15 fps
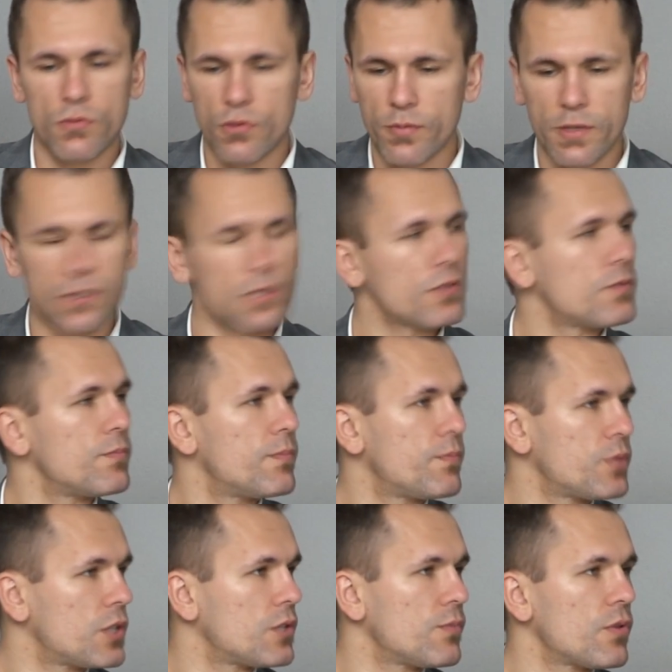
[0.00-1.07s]
to będziesz
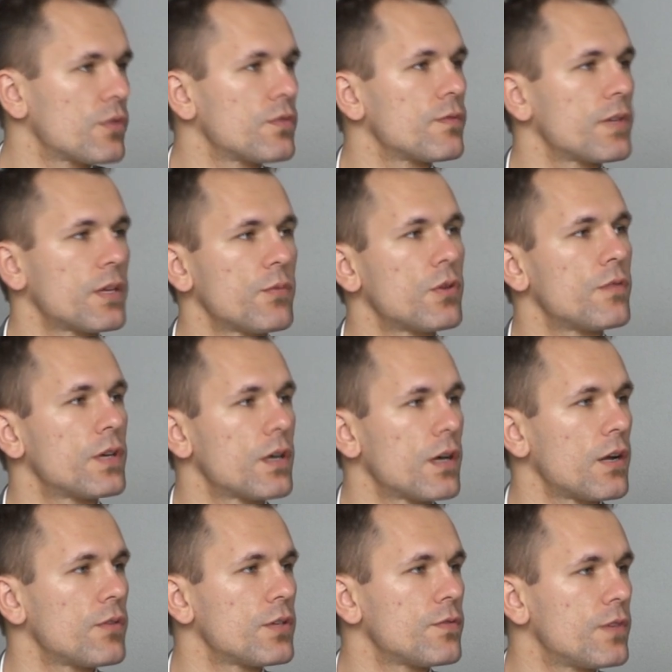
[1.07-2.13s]
przedsiębiorcą w jakimkolwiek
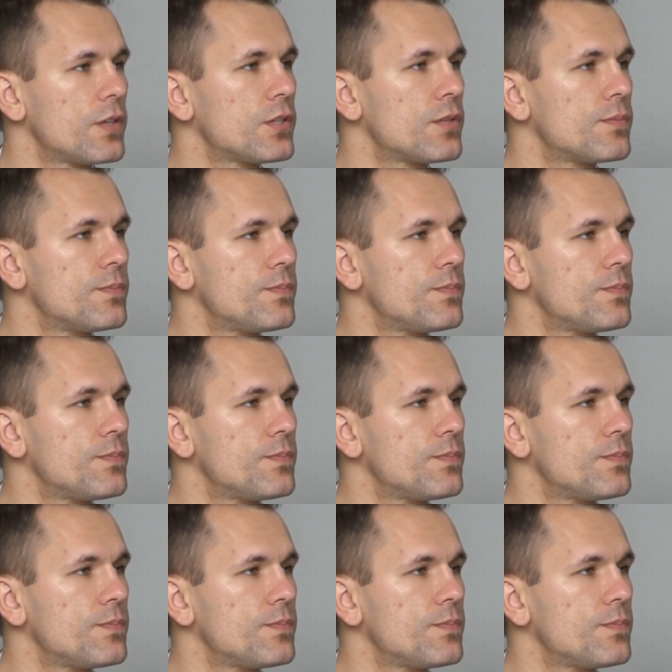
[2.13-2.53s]
kraju na świecie.